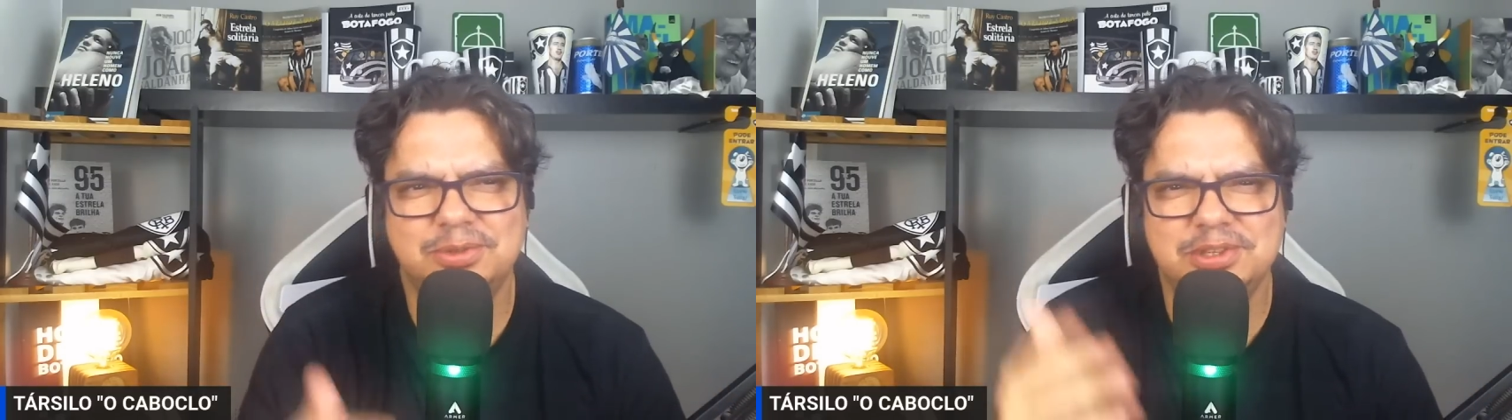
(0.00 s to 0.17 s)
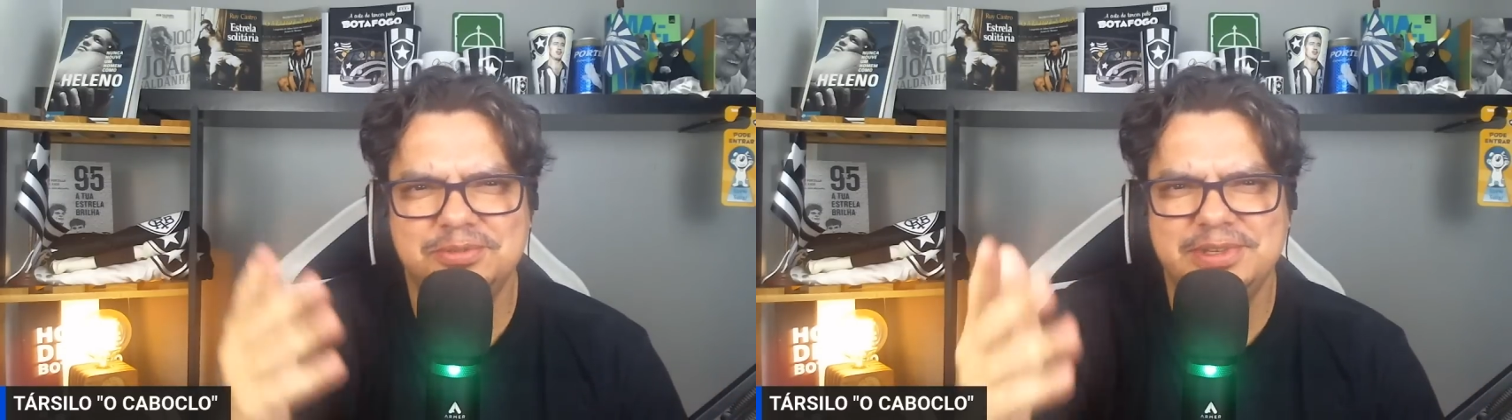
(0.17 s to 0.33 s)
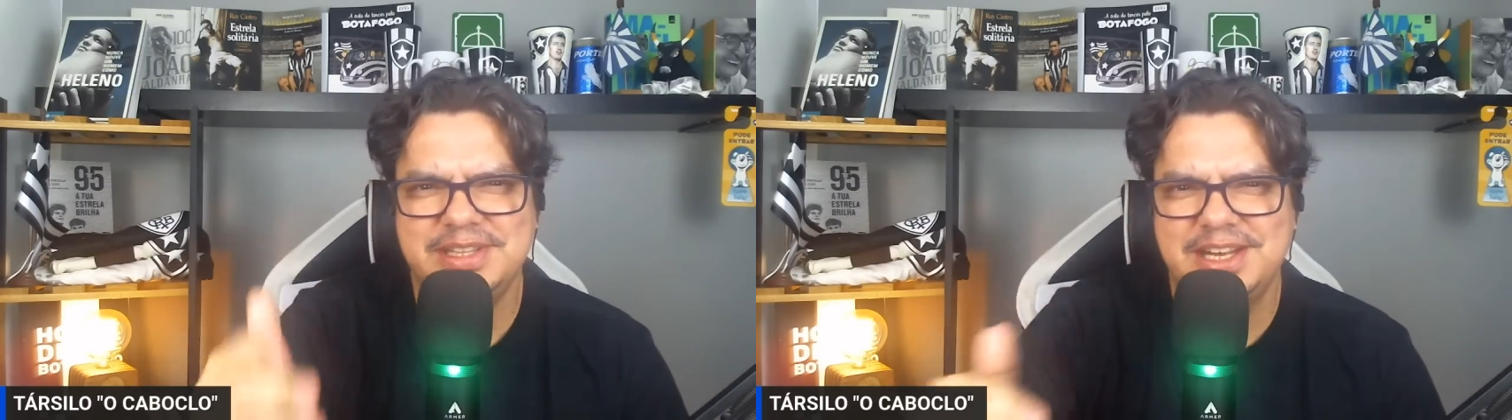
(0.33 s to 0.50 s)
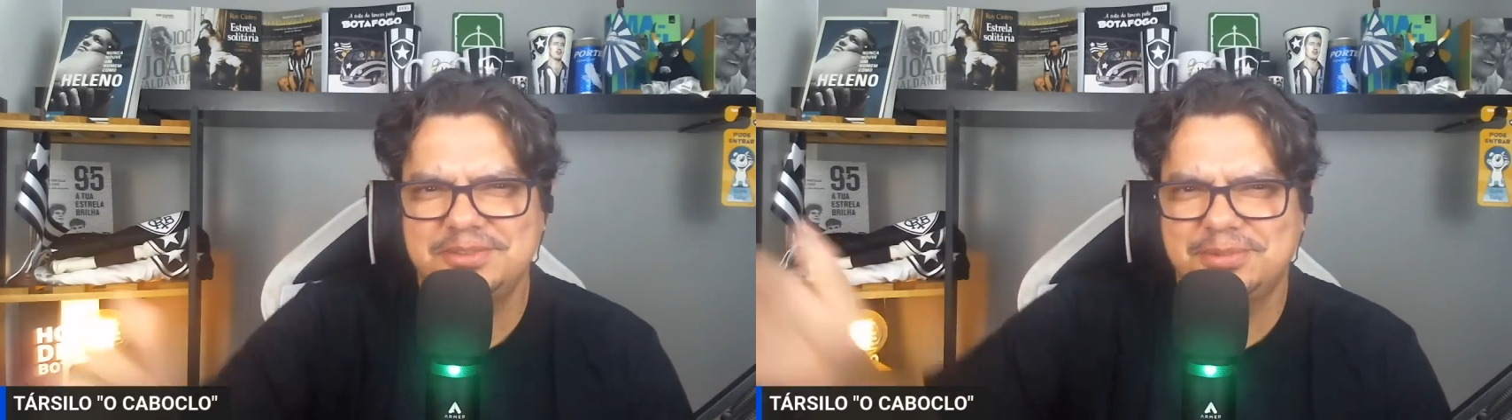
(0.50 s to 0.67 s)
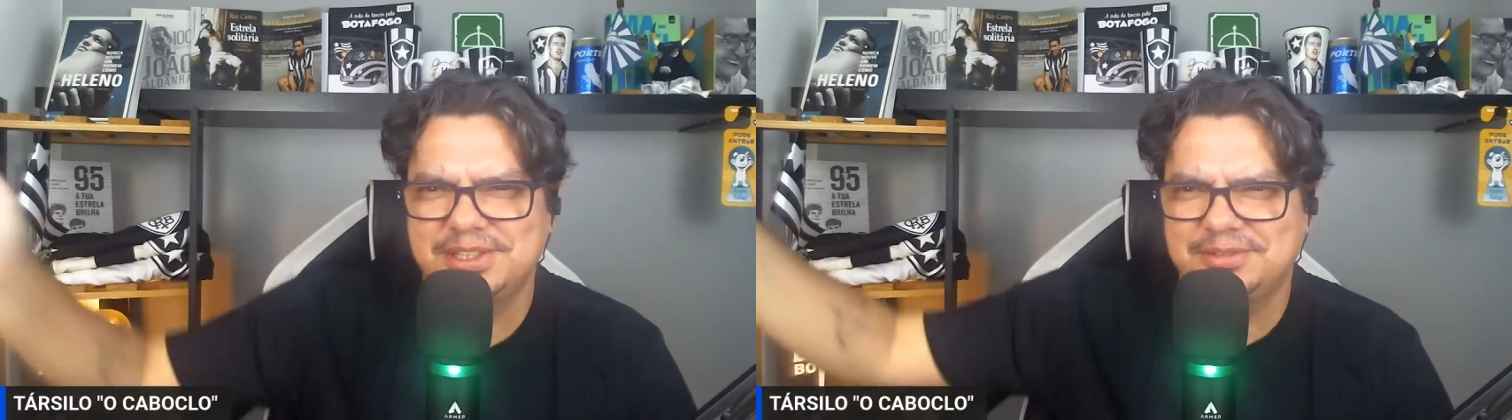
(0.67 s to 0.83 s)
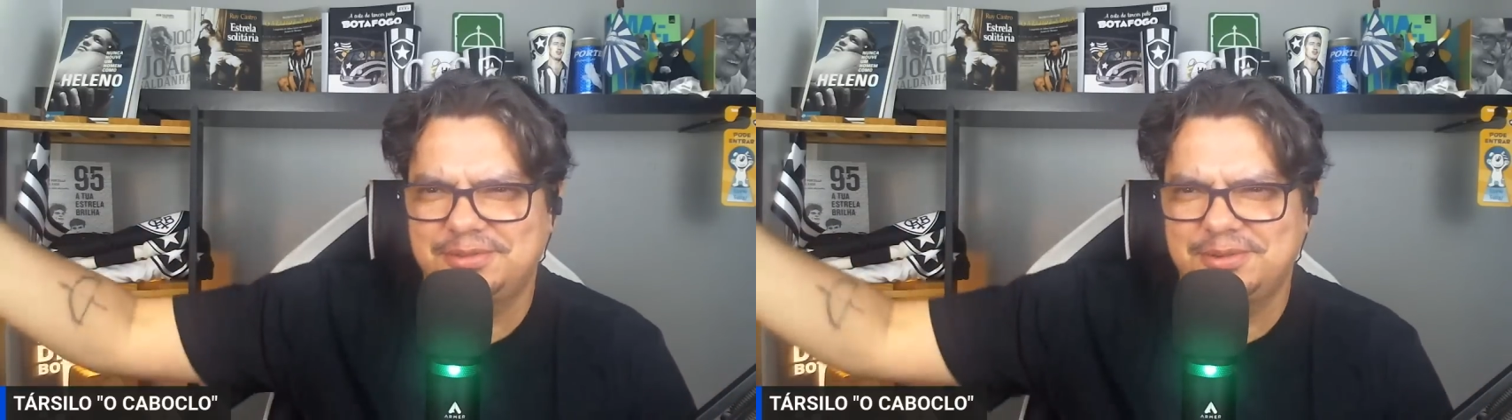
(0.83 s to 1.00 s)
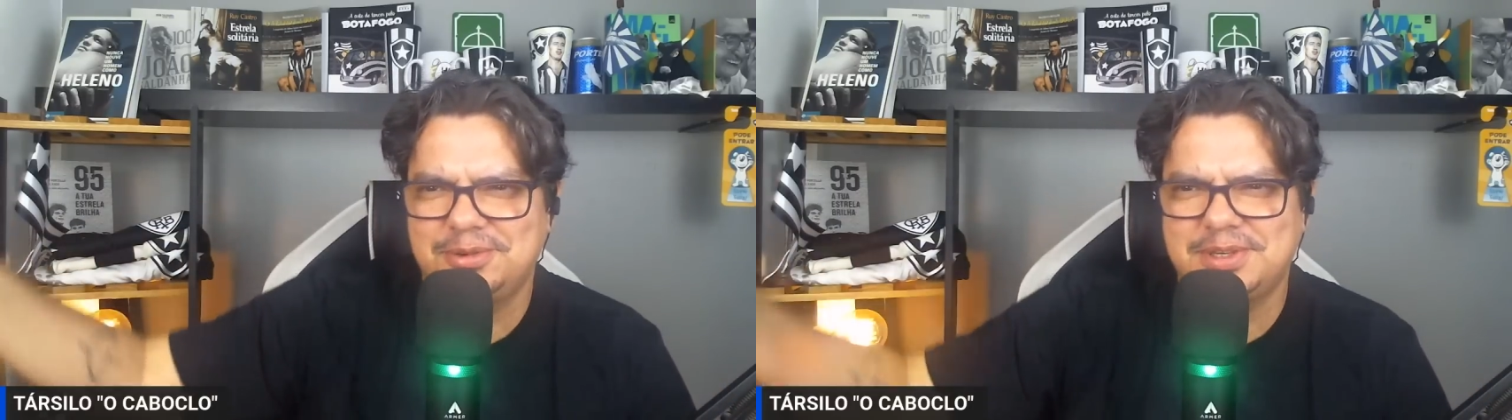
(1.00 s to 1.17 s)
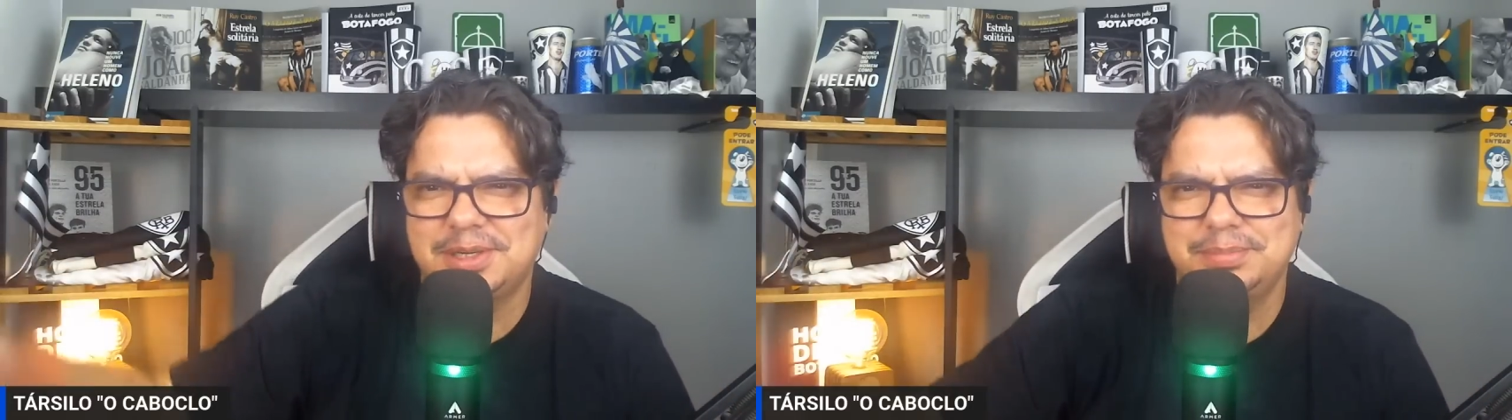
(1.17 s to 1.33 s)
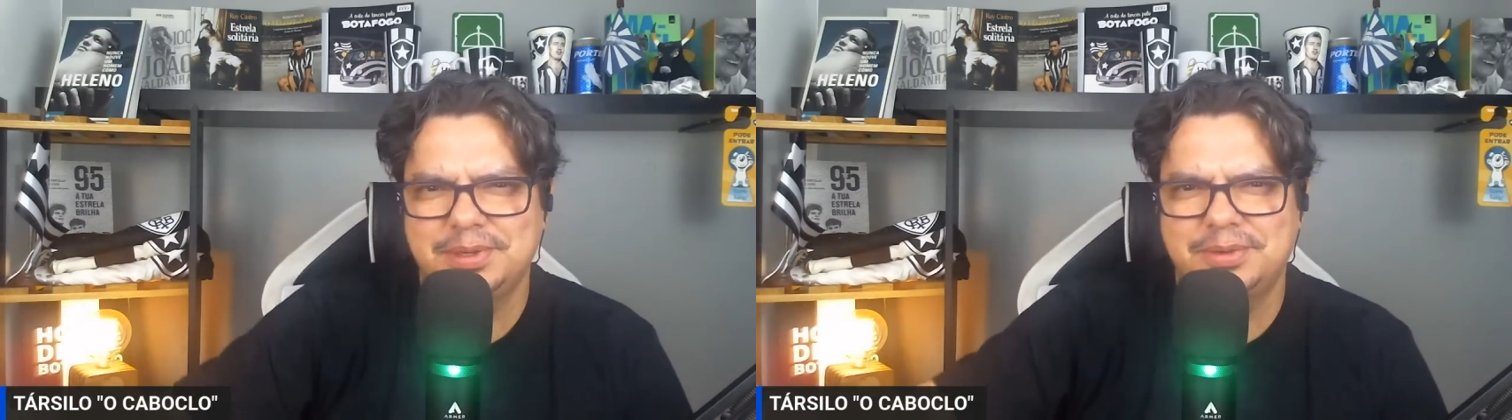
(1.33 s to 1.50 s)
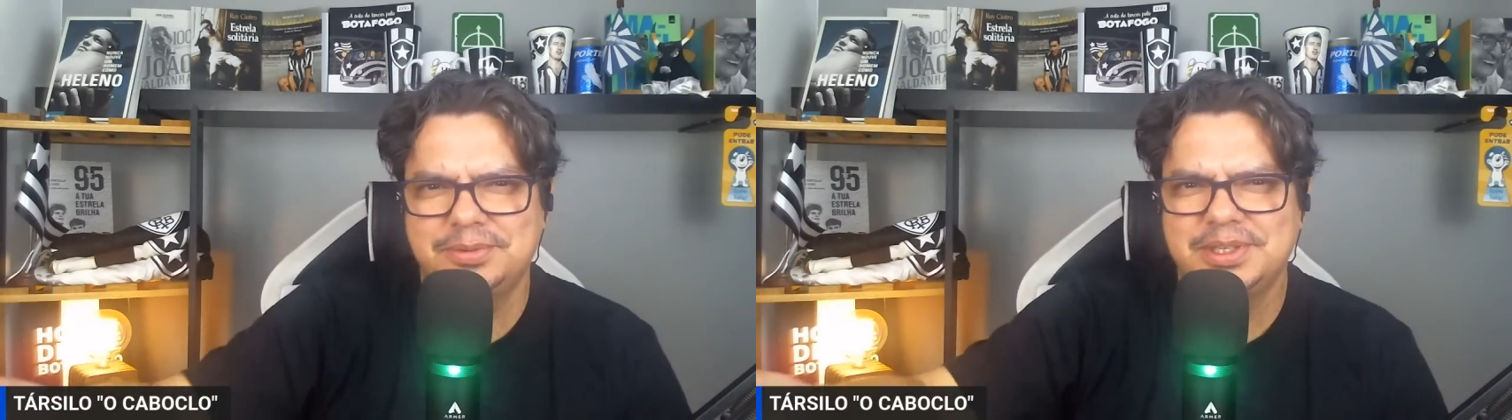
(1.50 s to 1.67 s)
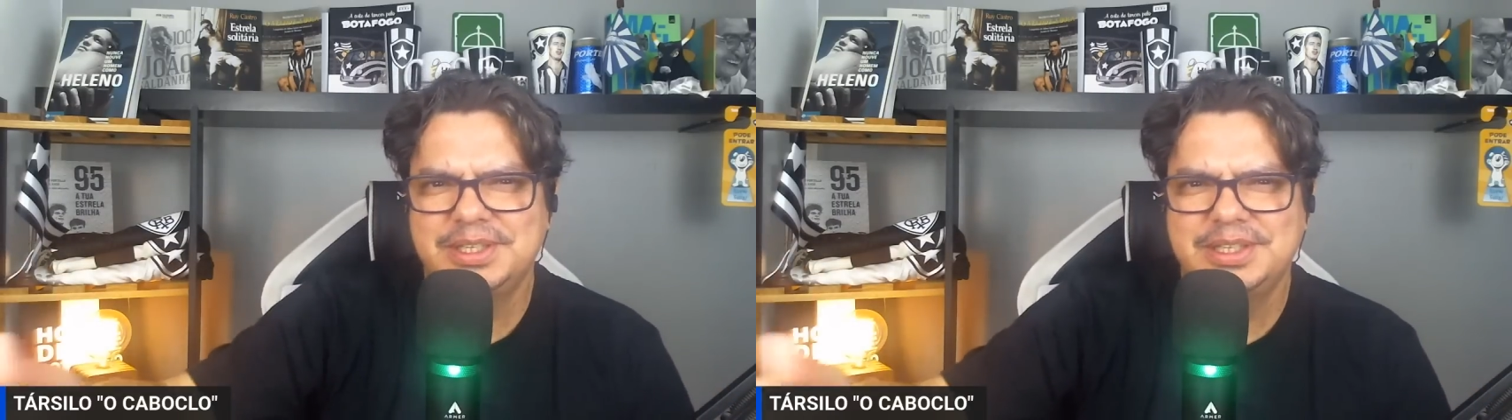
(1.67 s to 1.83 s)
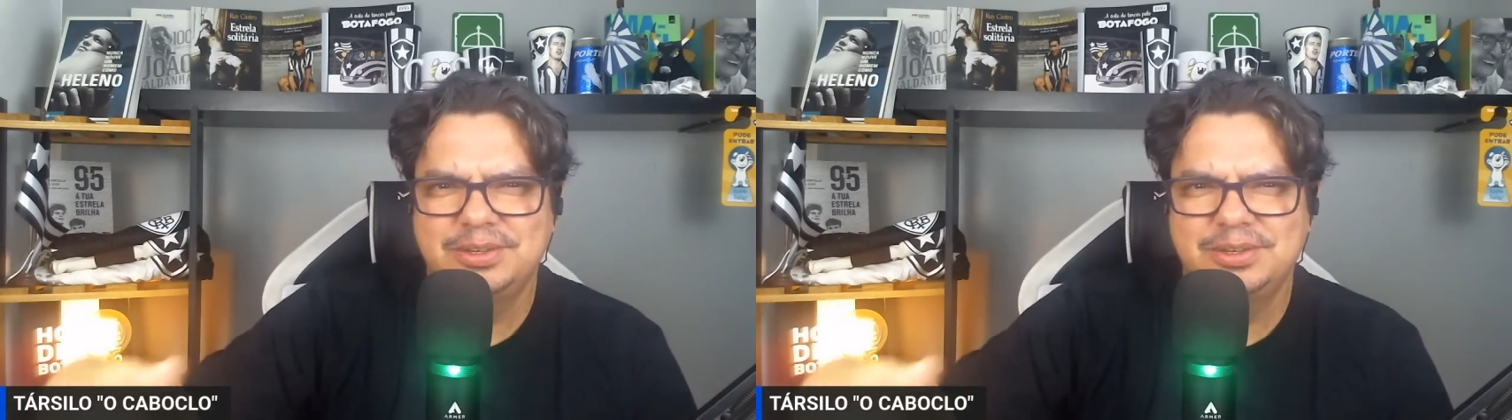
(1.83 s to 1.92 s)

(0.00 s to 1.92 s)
2010, Botafogo campeão